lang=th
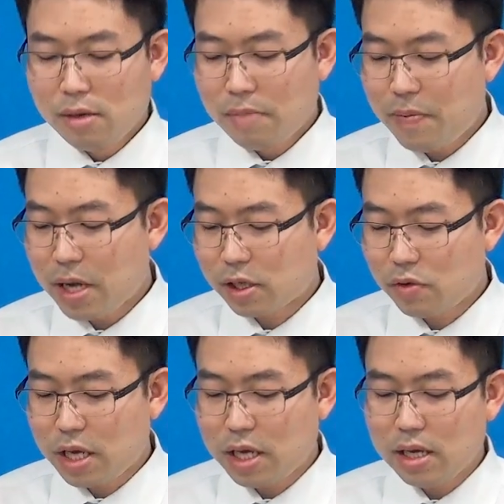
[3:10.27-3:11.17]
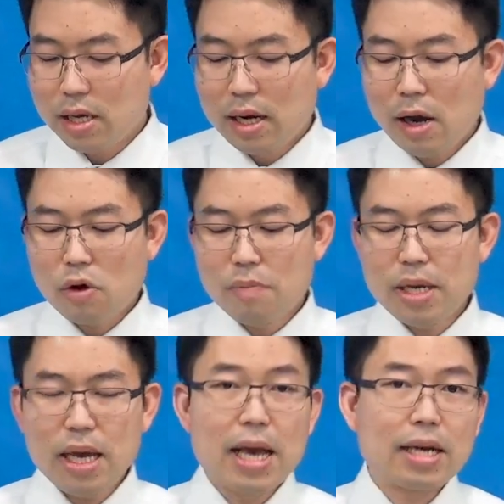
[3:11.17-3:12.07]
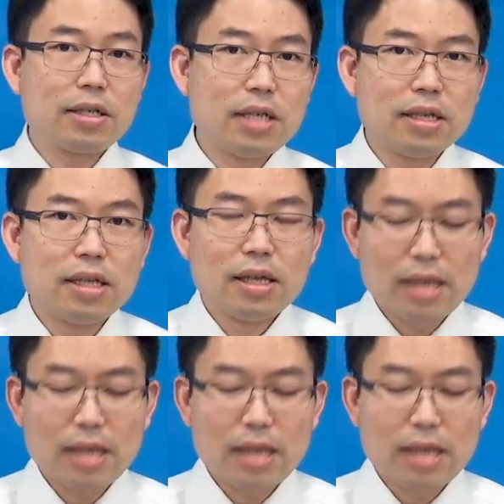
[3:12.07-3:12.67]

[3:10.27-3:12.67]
ไม่เพียงเท่านี้เราก็มีเอกสิทธิ์